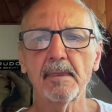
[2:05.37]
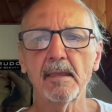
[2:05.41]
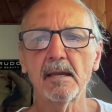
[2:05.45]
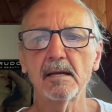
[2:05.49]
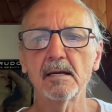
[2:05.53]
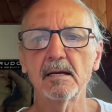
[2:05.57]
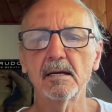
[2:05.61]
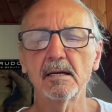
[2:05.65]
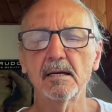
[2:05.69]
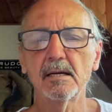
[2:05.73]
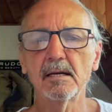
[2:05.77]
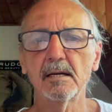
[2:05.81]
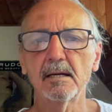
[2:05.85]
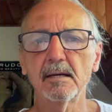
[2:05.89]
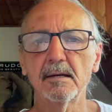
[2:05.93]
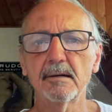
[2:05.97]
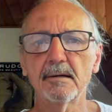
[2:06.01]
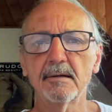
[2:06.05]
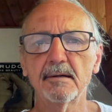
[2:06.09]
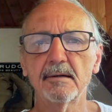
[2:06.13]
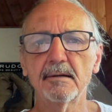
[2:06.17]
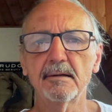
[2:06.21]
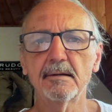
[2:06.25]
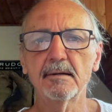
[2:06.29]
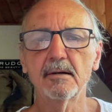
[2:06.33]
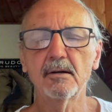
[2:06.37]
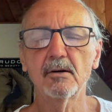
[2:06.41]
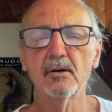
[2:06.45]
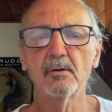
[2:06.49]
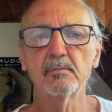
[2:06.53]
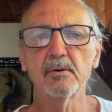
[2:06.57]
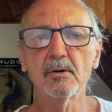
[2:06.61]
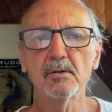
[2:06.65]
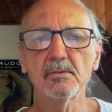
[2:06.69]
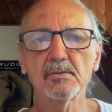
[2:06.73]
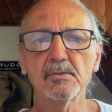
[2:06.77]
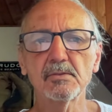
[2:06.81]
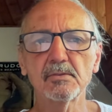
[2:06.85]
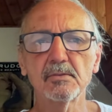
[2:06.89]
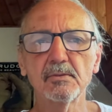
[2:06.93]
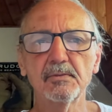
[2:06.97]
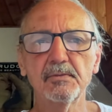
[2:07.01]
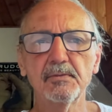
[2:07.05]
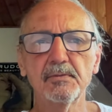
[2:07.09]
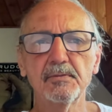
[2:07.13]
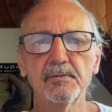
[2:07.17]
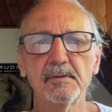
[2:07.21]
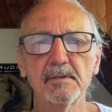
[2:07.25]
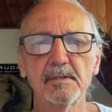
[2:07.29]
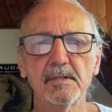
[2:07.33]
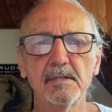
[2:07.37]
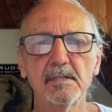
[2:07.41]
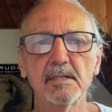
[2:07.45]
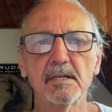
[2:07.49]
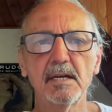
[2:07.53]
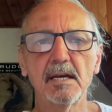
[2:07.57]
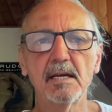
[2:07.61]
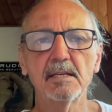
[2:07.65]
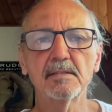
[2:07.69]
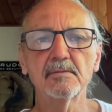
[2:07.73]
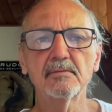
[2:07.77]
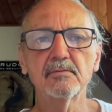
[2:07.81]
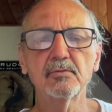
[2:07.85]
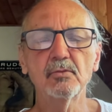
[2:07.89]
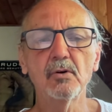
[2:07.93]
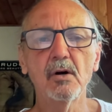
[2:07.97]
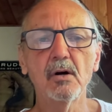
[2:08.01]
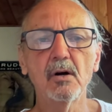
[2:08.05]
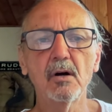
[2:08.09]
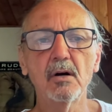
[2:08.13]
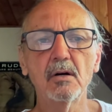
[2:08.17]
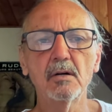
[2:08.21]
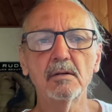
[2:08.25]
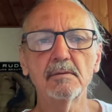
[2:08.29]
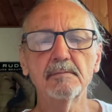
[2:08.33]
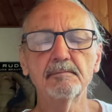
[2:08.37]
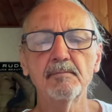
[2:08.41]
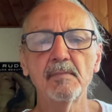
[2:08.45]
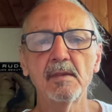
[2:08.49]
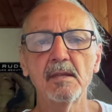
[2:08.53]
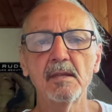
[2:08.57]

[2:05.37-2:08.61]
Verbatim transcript: e, obozów e, NWO.